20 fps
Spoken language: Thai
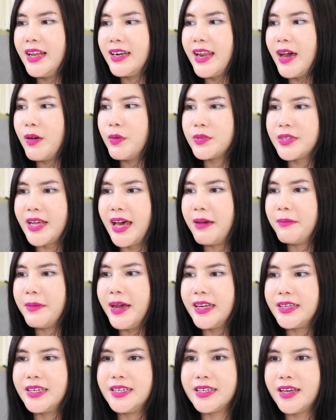เราสา
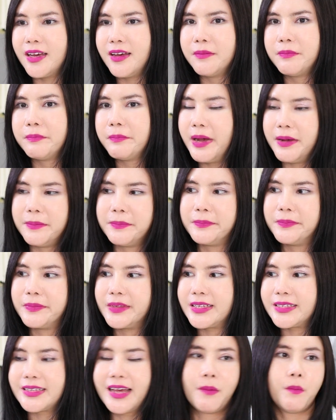มารถที่จะปรับ
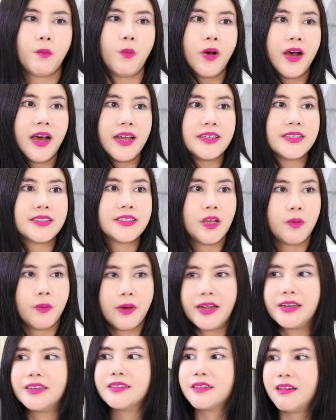ใช้ชีวิตปกติ
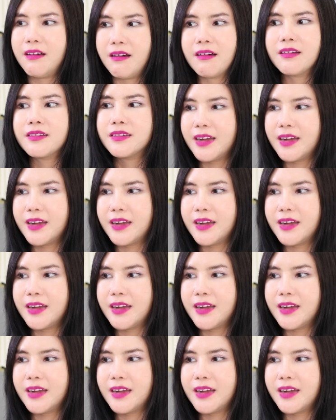วันก็